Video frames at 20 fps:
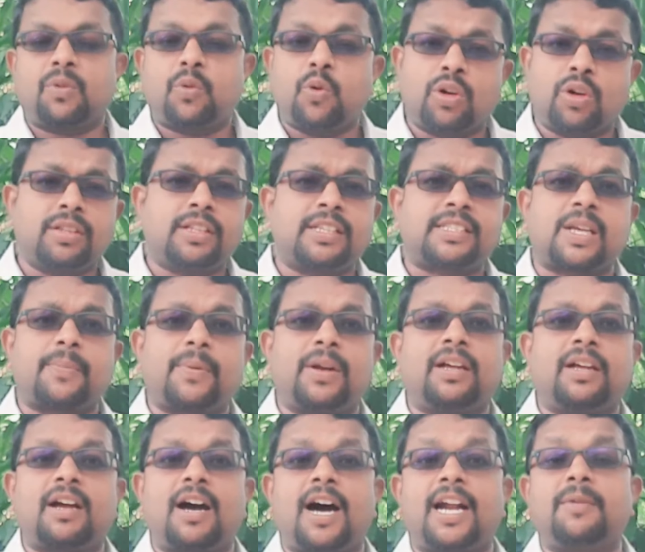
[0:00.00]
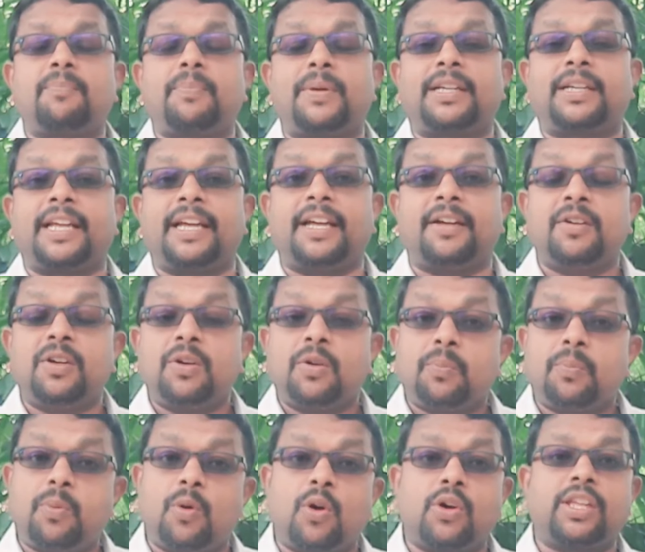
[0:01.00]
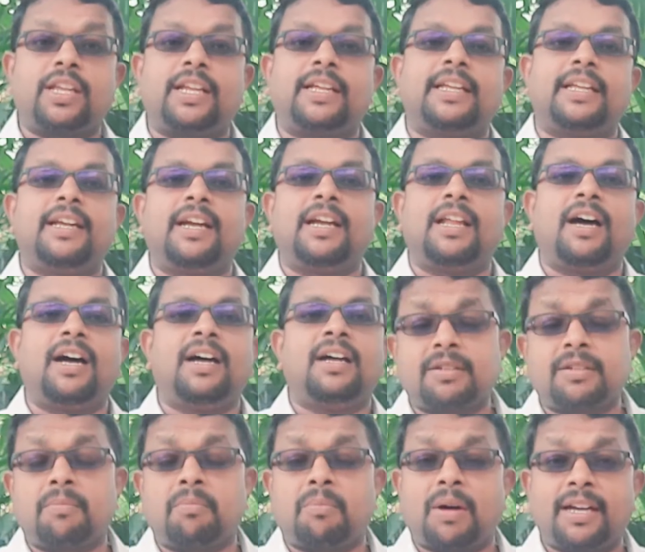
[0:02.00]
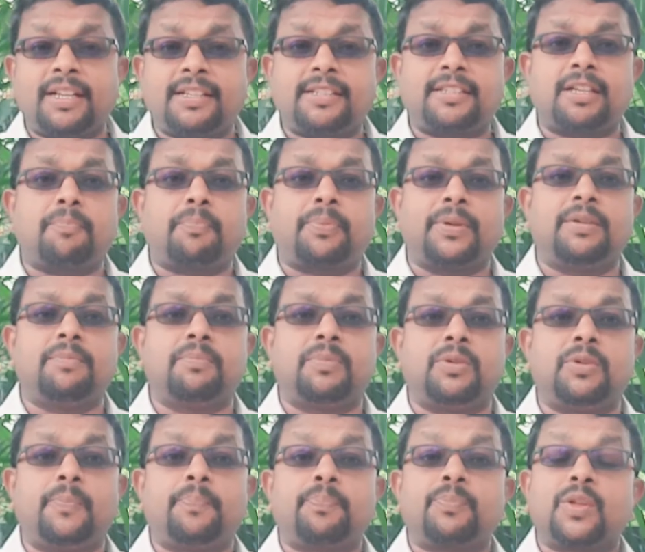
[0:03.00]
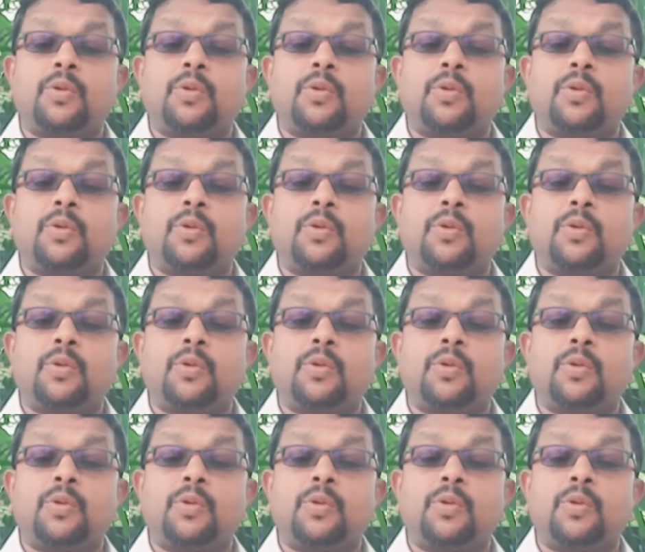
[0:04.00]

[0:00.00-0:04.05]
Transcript: குருந்து சபையில் காணப்பட்ட போதனை என்னன்னா மறித்த பின்பு